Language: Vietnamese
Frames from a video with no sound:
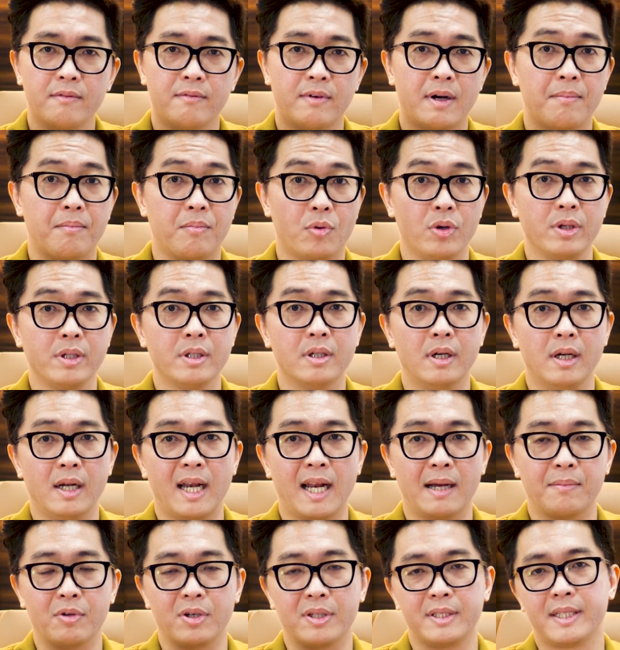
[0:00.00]
và mỗi người
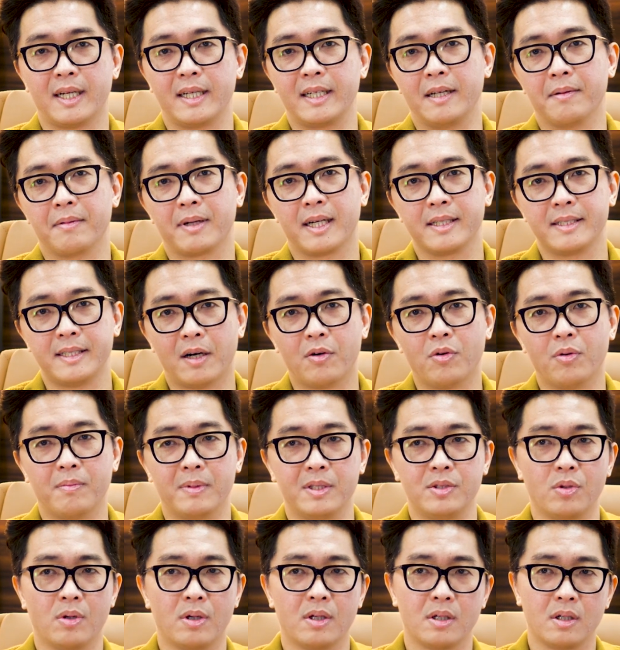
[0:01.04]
là một cái trải nghiệm khác nhau
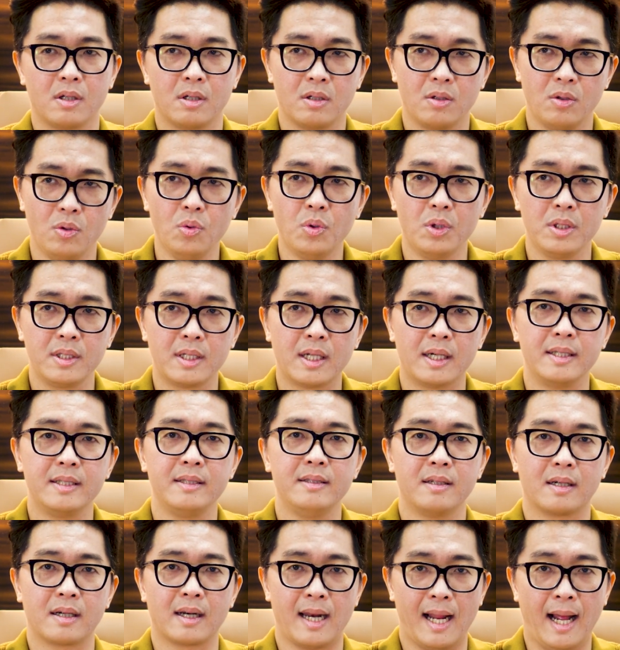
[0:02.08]
mà Chúa luôn thấy
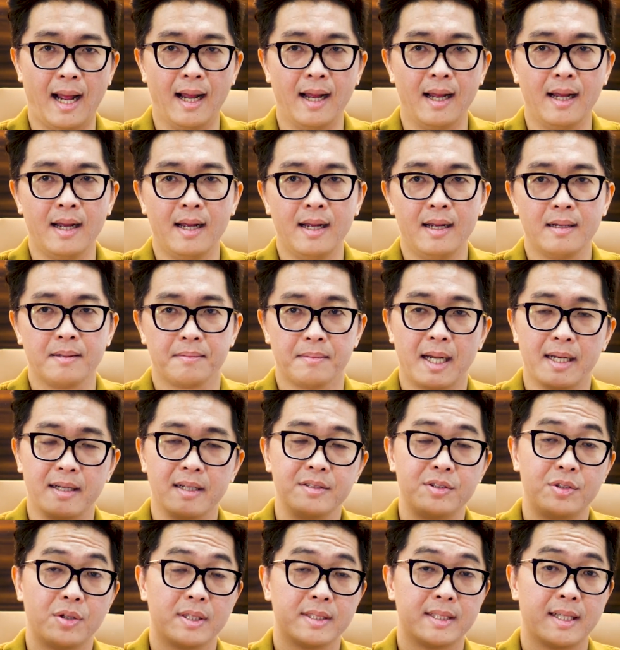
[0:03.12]
được là bản
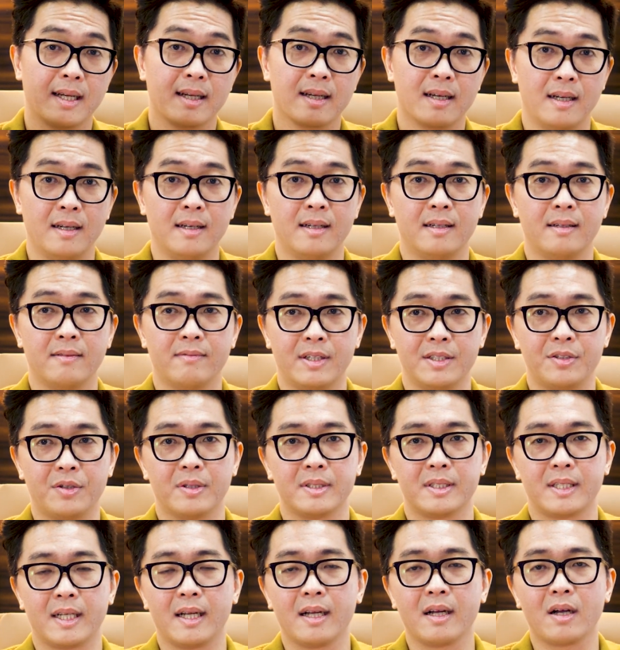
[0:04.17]
thân Chúa sẽ cần và
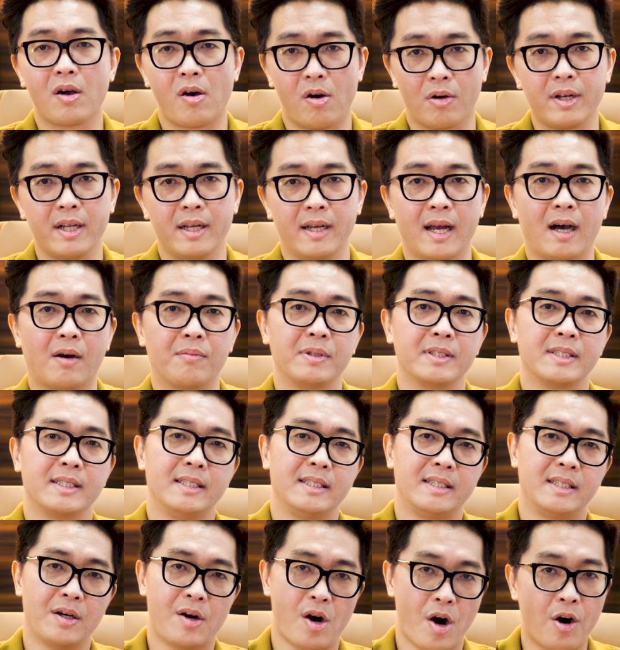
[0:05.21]
Chúa sẽ có thể học được
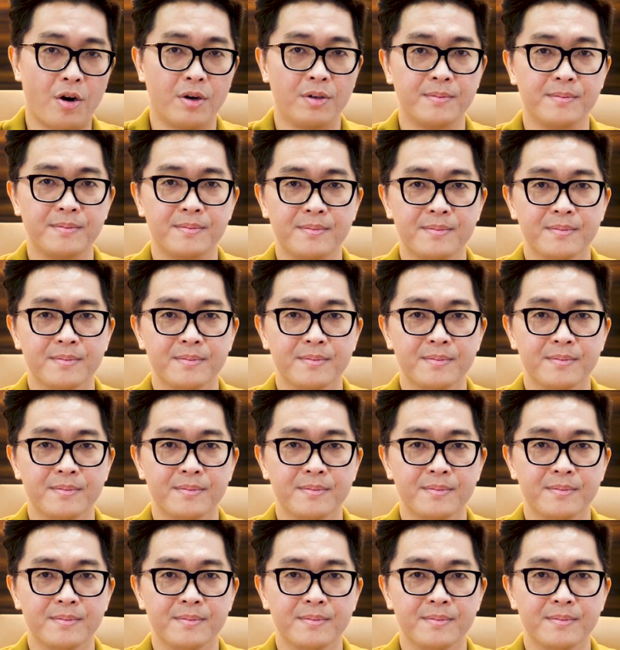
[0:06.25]
gì từ họ